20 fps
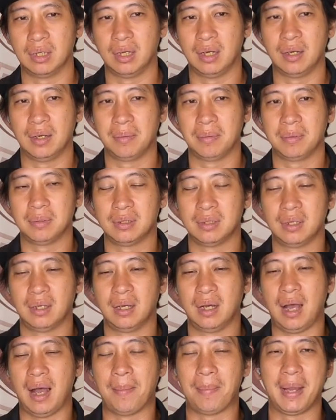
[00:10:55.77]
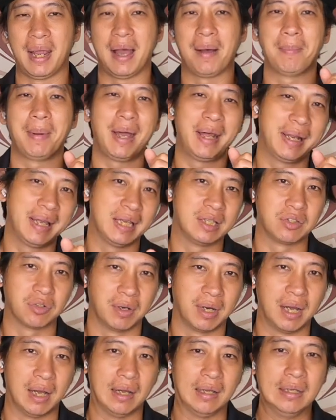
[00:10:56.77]
呃呃阿伯阿妈那一
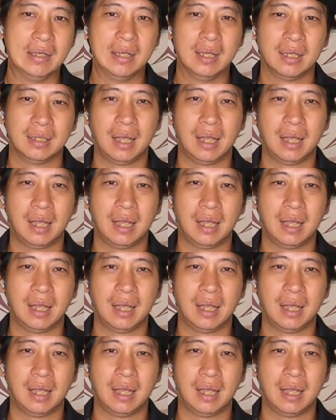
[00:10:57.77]
种啊，